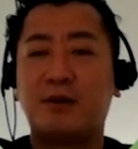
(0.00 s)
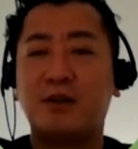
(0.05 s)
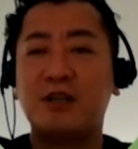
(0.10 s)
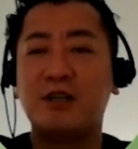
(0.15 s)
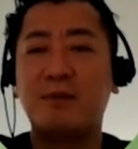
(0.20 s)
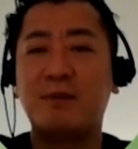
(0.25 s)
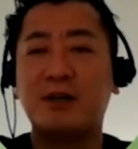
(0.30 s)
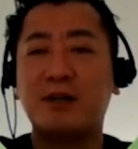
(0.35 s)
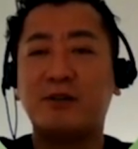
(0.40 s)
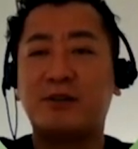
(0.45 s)

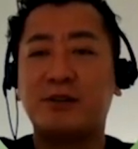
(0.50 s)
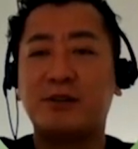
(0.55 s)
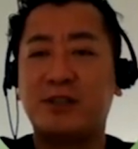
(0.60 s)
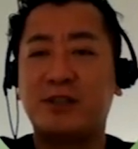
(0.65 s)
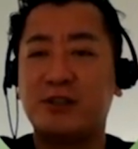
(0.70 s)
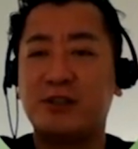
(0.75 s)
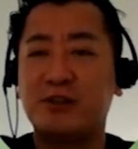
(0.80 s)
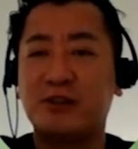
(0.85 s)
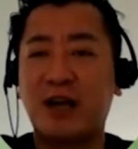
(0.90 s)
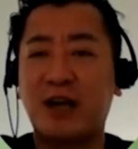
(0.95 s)
昼間ぐ、
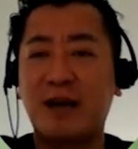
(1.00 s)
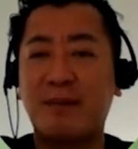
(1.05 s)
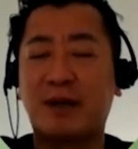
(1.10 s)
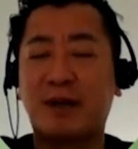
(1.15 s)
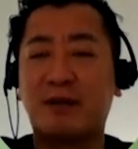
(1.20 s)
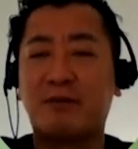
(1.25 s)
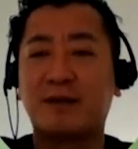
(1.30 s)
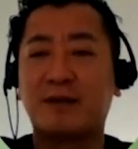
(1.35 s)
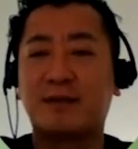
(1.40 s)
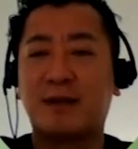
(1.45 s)
昼ぐらい
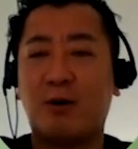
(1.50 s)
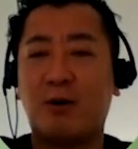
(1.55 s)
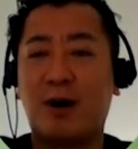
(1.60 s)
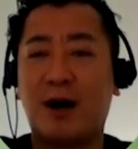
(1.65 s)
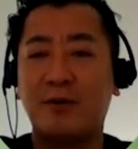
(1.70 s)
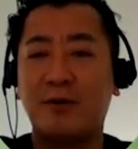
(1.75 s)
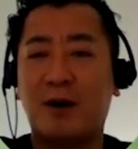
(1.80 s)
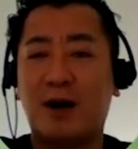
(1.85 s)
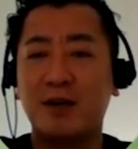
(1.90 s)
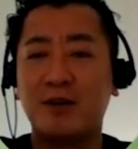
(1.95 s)
まではさ、
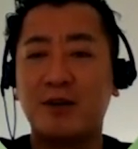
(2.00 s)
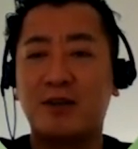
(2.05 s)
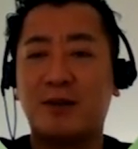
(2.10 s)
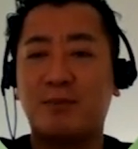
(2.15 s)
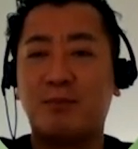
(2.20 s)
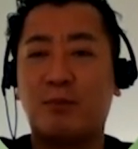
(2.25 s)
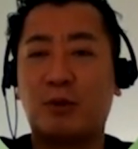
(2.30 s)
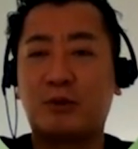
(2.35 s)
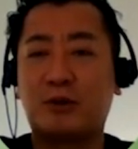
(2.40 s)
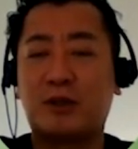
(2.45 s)
あの阪
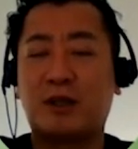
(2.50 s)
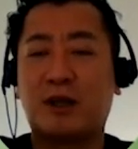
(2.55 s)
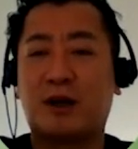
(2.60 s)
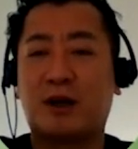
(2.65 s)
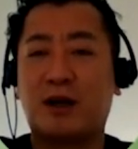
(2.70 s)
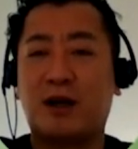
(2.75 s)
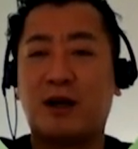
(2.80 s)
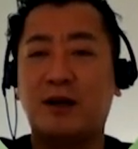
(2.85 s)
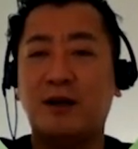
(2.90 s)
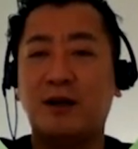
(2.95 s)
神持って
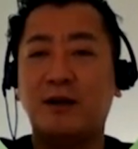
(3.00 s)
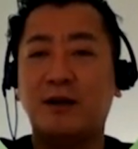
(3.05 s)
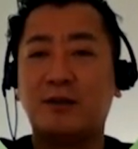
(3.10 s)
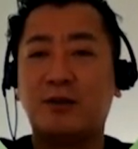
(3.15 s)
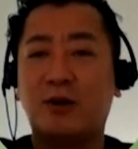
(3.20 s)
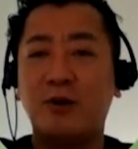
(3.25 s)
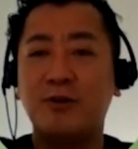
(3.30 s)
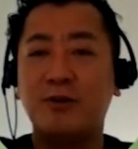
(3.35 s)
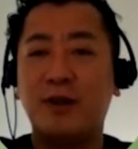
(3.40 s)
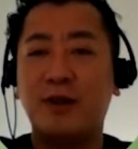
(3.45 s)
たから、うん、
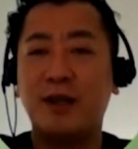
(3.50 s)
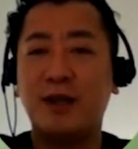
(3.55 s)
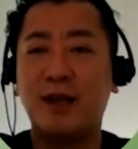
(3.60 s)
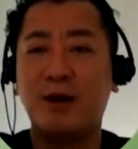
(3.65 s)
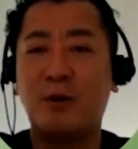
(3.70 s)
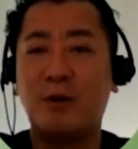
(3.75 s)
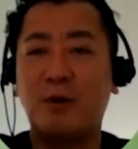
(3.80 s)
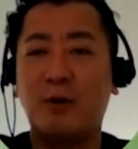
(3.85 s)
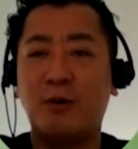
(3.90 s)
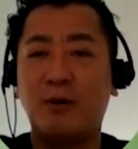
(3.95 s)
そんな
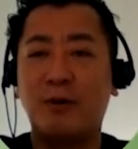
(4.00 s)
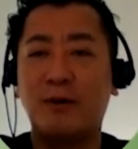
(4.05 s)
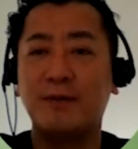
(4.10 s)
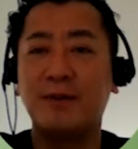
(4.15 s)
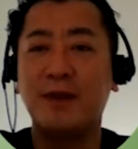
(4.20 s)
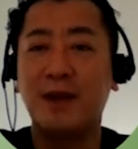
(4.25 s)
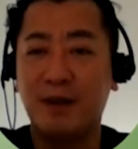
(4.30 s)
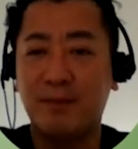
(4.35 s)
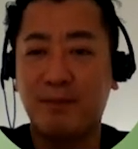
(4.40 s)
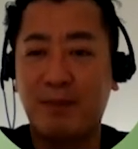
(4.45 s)

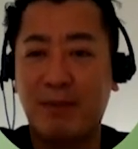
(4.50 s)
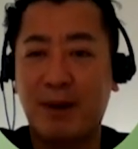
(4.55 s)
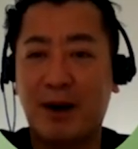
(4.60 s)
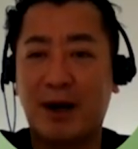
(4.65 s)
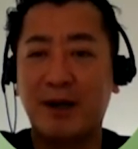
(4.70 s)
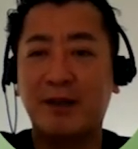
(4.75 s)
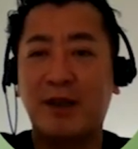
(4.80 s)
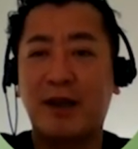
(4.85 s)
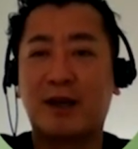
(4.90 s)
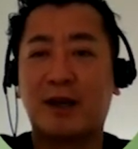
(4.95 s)
にね馬
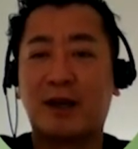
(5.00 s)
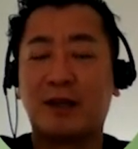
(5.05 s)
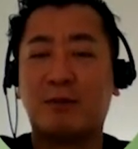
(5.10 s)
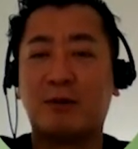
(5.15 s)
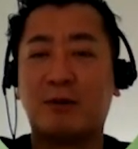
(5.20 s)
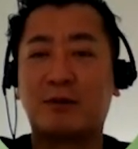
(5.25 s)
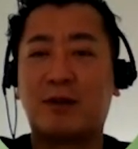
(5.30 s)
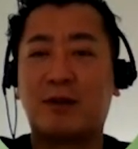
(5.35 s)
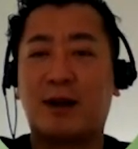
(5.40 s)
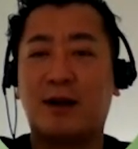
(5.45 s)
場荒れないかな
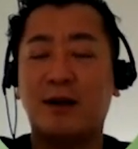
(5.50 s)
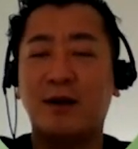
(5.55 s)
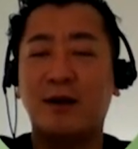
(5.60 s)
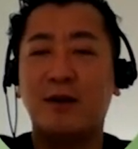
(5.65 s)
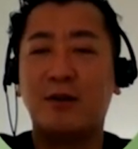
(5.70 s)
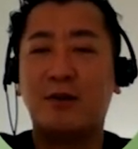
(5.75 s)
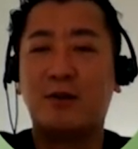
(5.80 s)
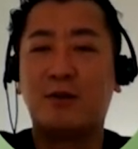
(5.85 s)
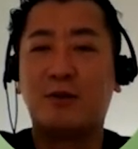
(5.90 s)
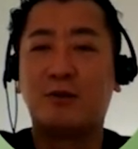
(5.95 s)
と思ったら
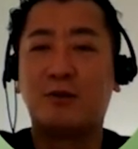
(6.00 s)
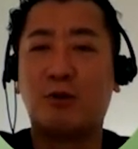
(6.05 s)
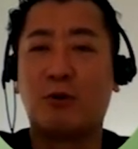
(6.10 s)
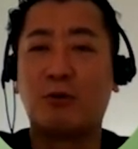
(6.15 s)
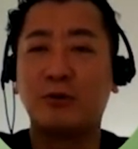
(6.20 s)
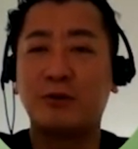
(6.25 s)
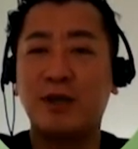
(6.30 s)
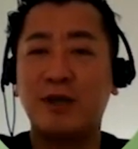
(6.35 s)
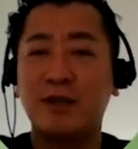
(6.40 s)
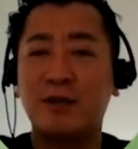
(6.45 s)

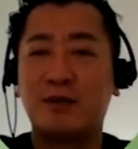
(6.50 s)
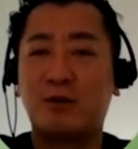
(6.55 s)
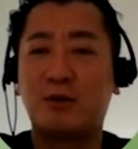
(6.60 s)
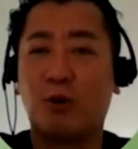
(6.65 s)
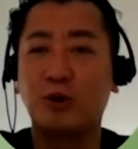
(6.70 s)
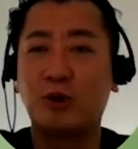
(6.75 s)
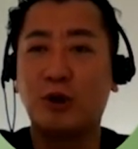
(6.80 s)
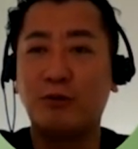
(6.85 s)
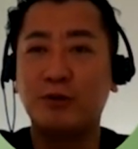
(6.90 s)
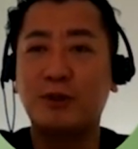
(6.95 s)
直前に
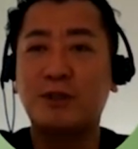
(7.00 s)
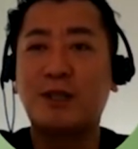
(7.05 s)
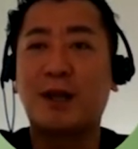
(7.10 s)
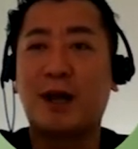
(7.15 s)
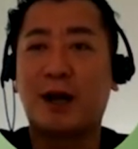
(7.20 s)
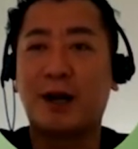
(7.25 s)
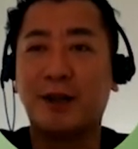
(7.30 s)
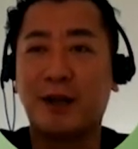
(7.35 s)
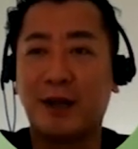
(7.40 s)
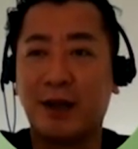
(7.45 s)
相当降っ
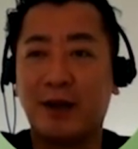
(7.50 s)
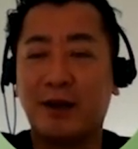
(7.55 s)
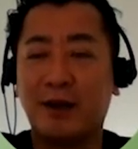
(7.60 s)
たね、あれ